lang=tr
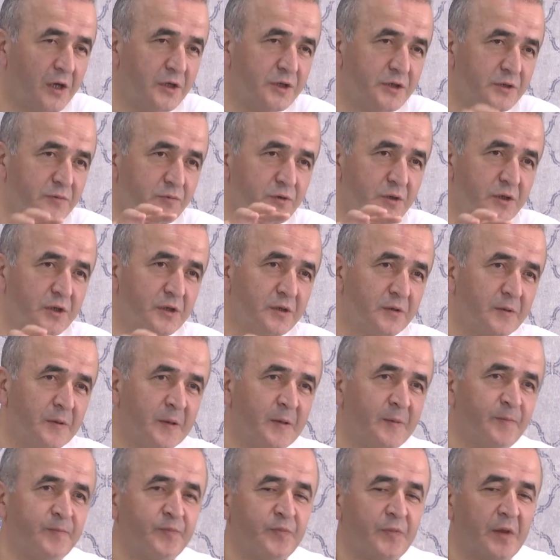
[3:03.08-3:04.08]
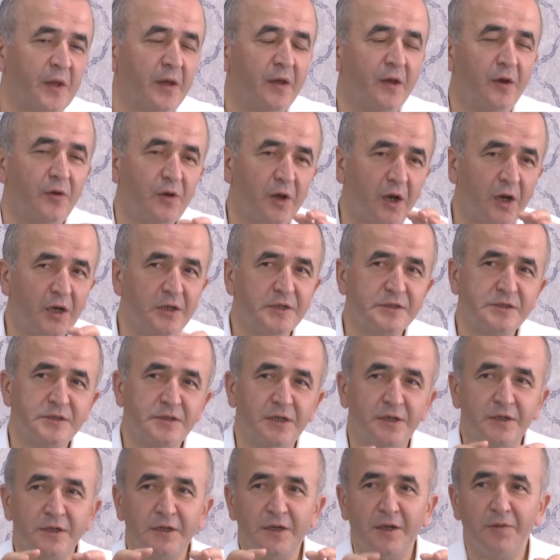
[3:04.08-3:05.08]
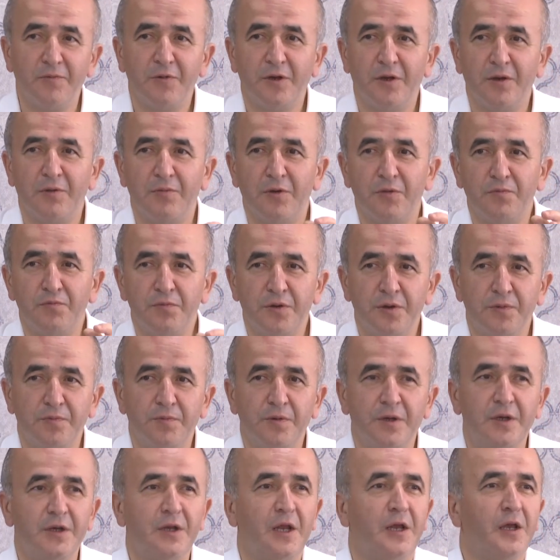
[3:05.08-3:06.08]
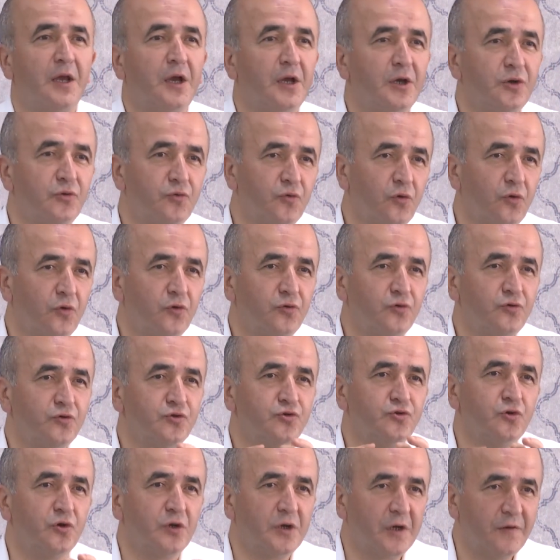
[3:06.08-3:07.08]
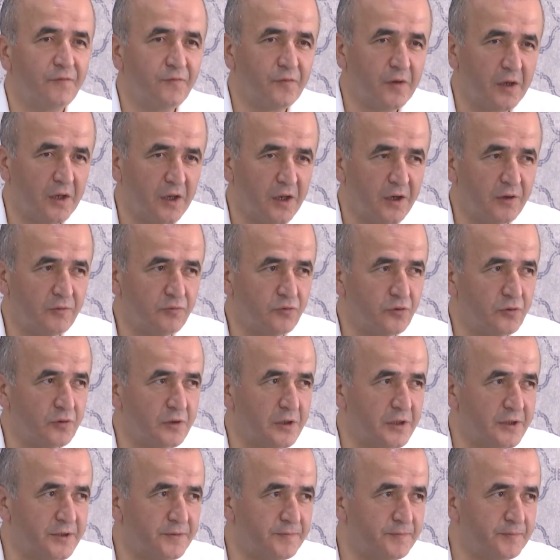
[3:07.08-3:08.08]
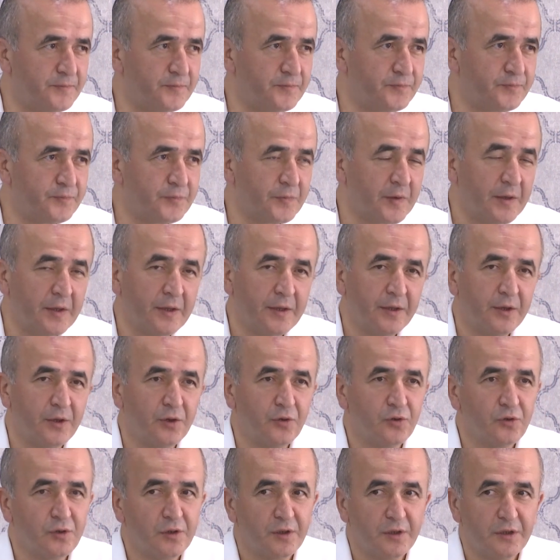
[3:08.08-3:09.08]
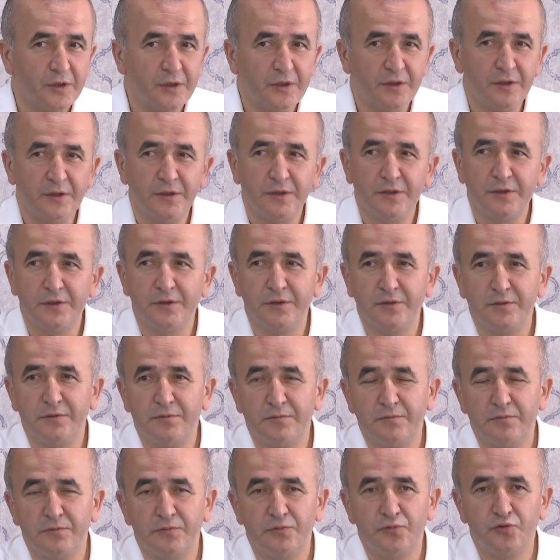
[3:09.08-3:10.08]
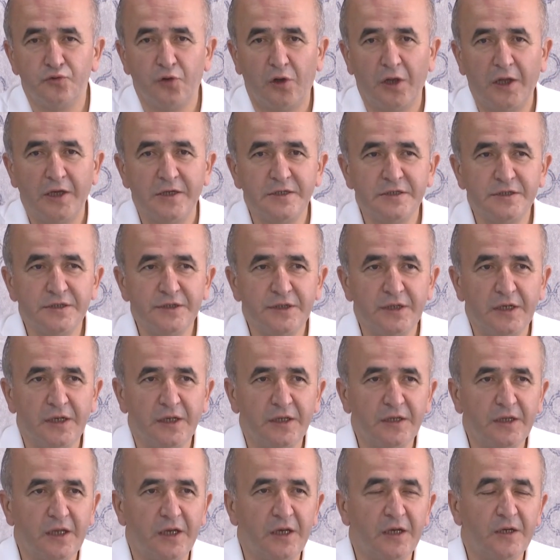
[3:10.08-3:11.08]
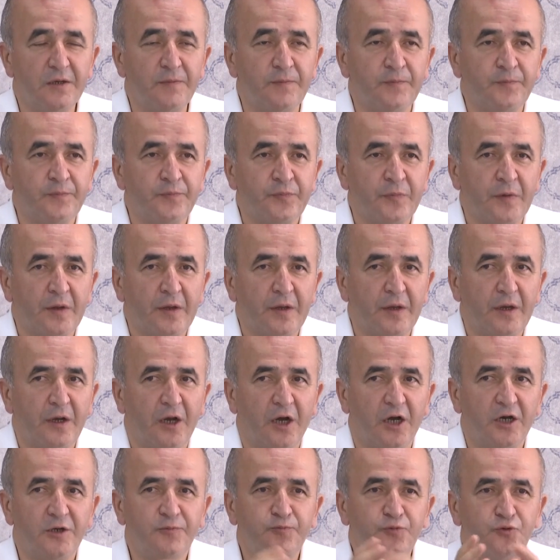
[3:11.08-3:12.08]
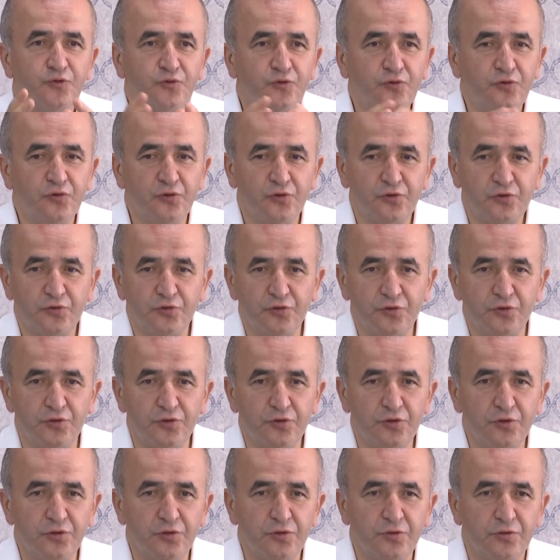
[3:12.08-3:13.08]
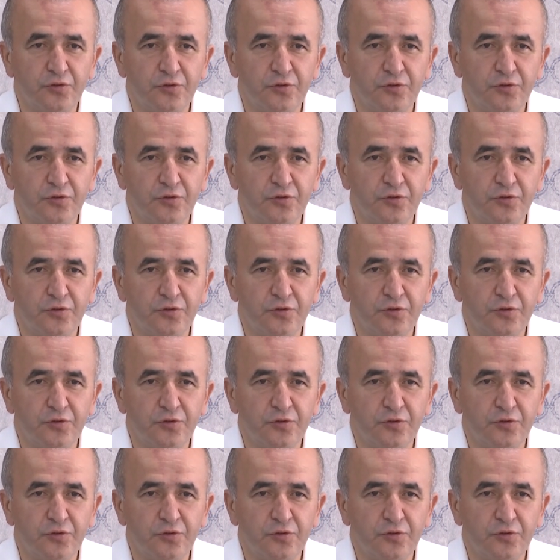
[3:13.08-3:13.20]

Yani şimdi ağızların hemen hemen birbirine yakın olduğu coğrafyalar bunlar. E, dolayısıyla da Harput kültürünü